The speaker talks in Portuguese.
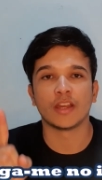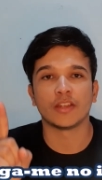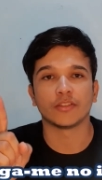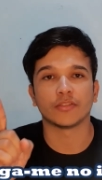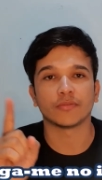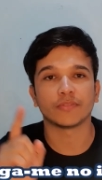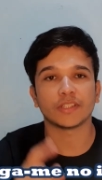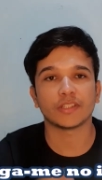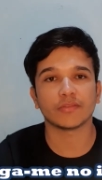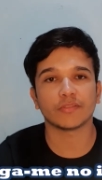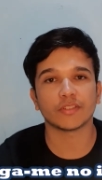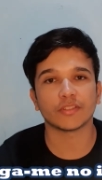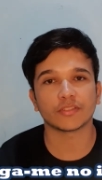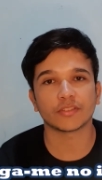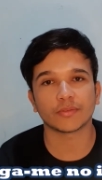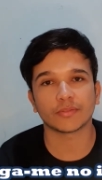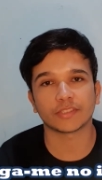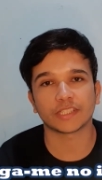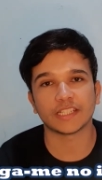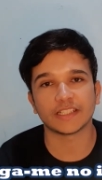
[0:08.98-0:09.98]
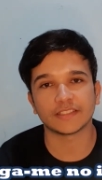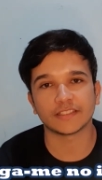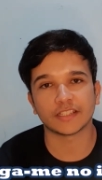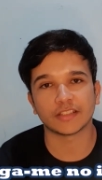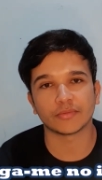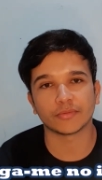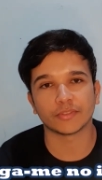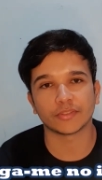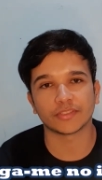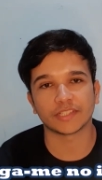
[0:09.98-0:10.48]
No vídeo de hoje eu vou estar
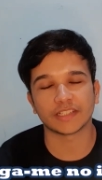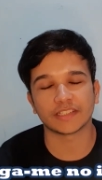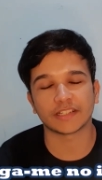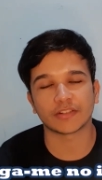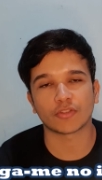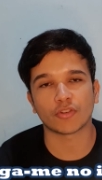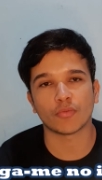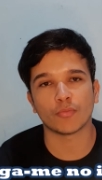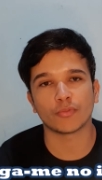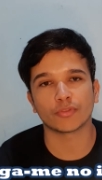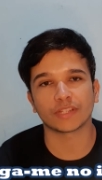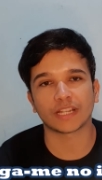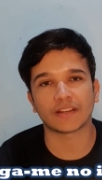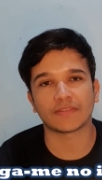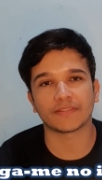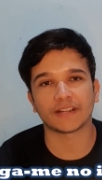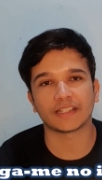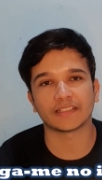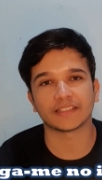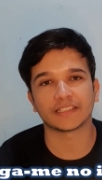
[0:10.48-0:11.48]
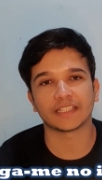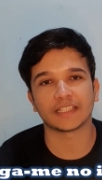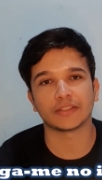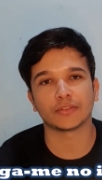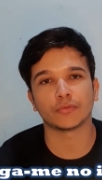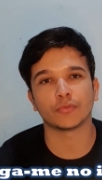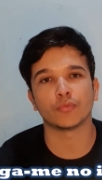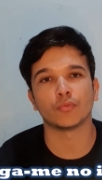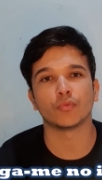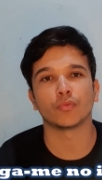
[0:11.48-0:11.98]
ensinando vocês a como estar tá
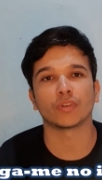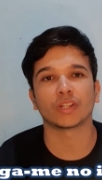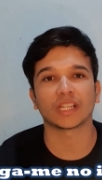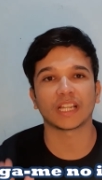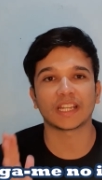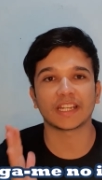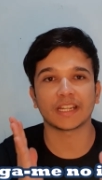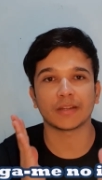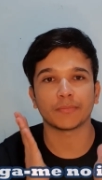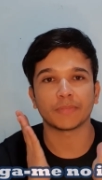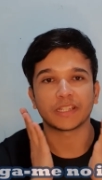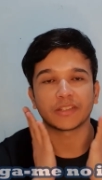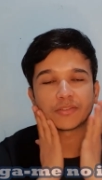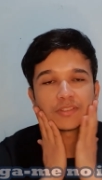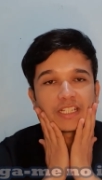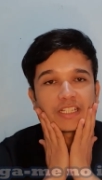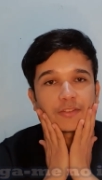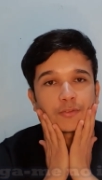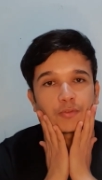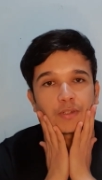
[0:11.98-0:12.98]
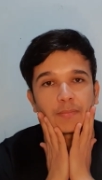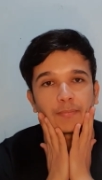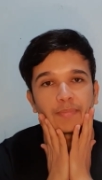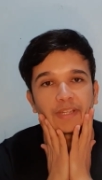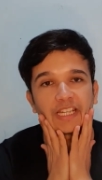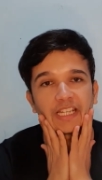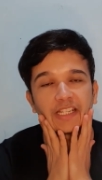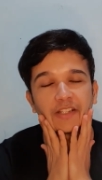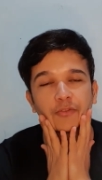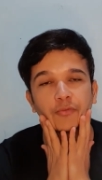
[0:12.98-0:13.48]
fazendo um clareamento na sua
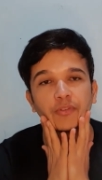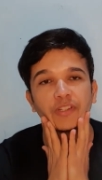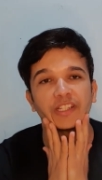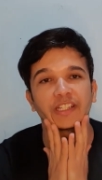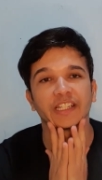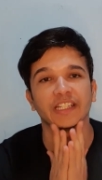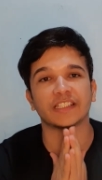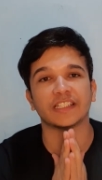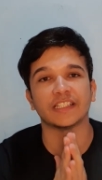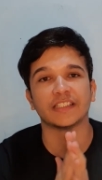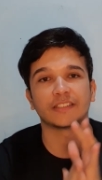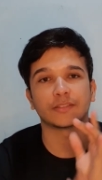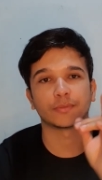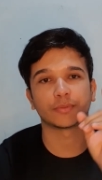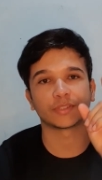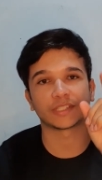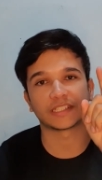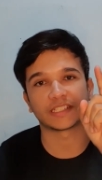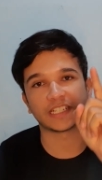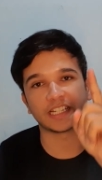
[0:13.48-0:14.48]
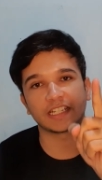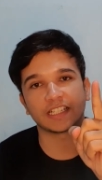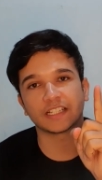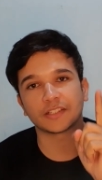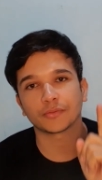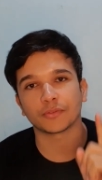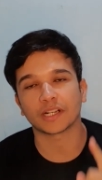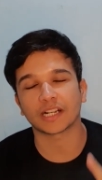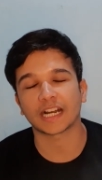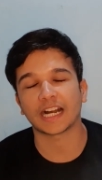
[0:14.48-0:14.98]
pele com ingredientes que você tem aí na
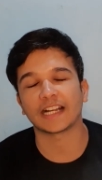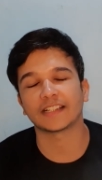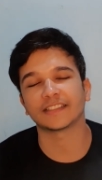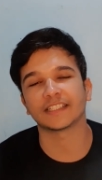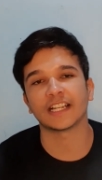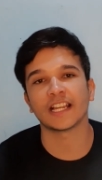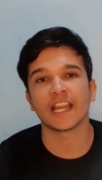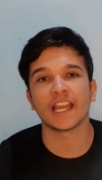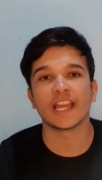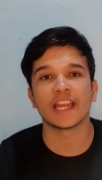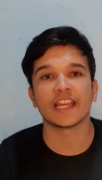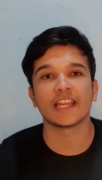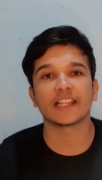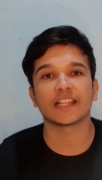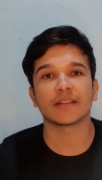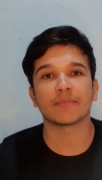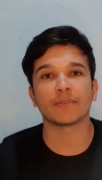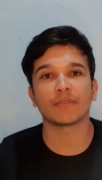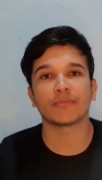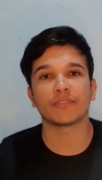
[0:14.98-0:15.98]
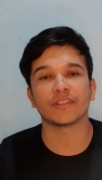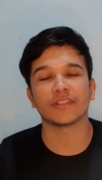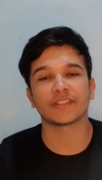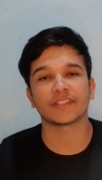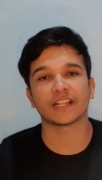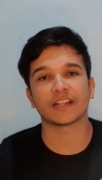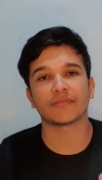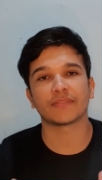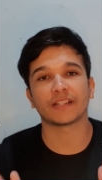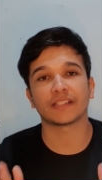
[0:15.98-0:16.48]
sua casa e também vou
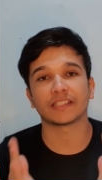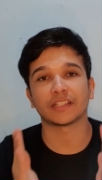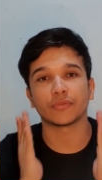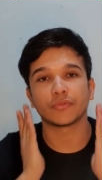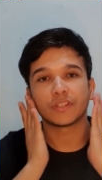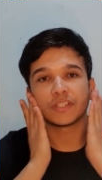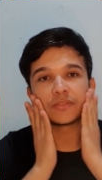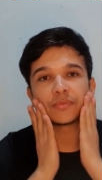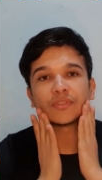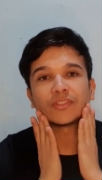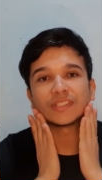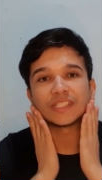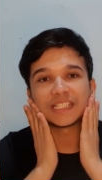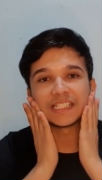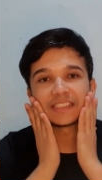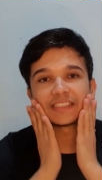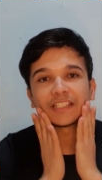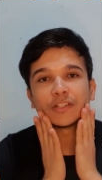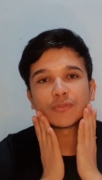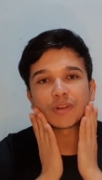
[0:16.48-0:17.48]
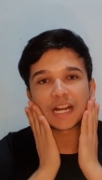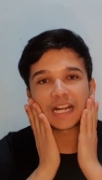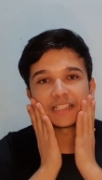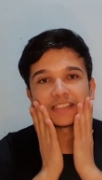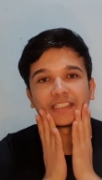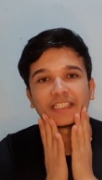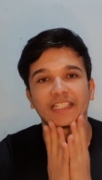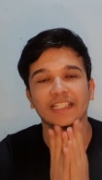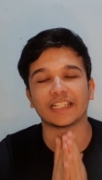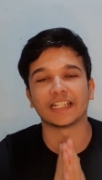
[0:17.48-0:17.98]
ensinar a fazer uma esfoliação
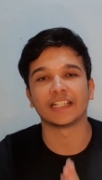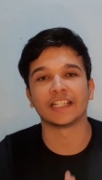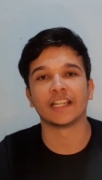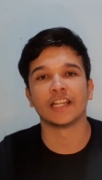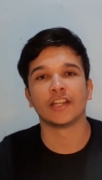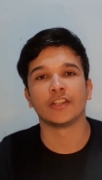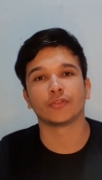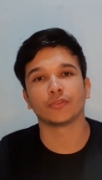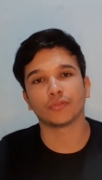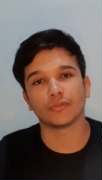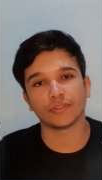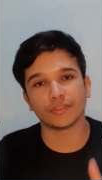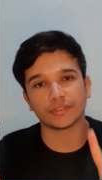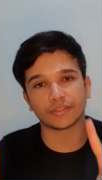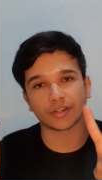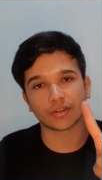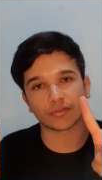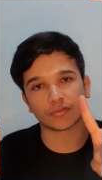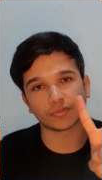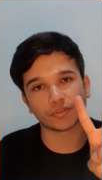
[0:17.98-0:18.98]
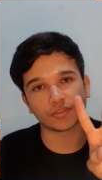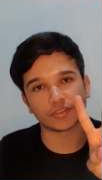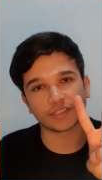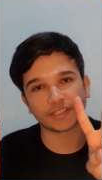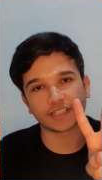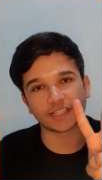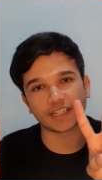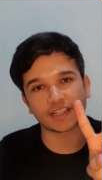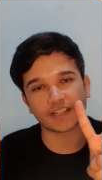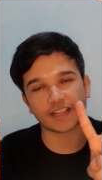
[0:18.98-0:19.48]
caseira. Tudo isso só com dois
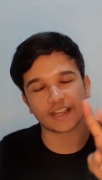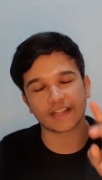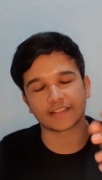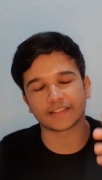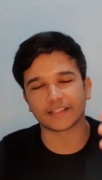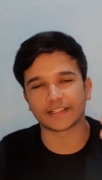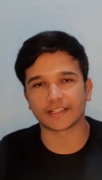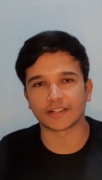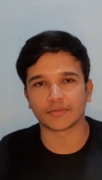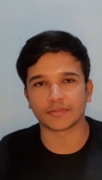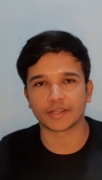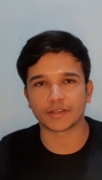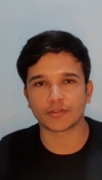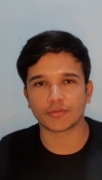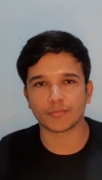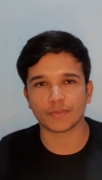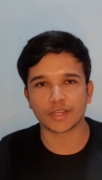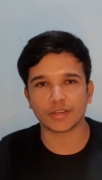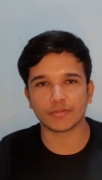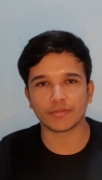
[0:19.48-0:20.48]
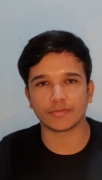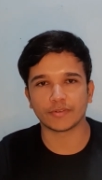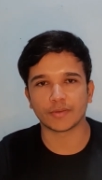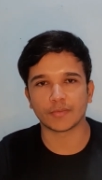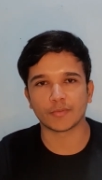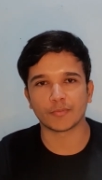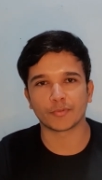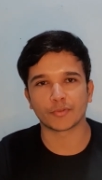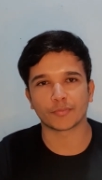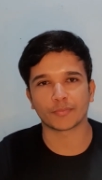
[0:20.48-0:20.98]
ingredientes, então vem comigo e
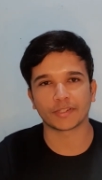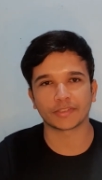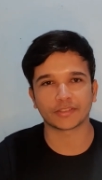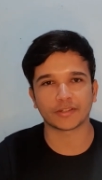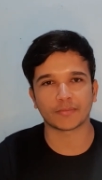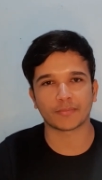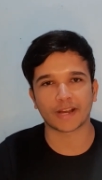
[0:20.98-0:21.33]
vamos para o passo a